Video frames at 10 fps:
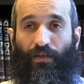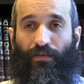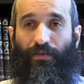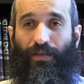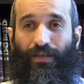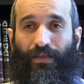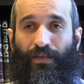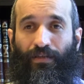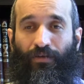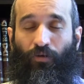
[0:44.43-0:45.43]

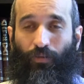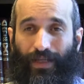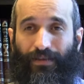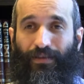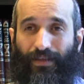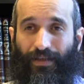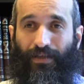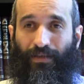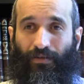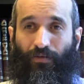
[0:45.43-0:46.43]
di
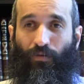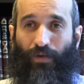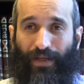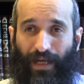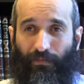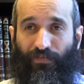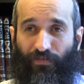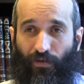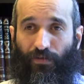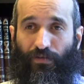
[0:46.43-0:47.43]
connettere con un legame
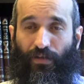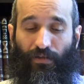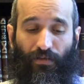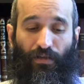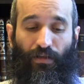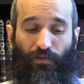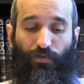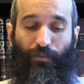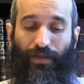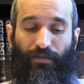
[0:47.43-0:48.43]
forte la
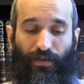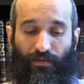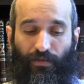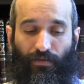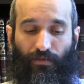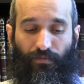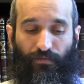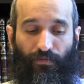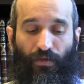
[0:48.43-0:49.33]
tua mente a Dio,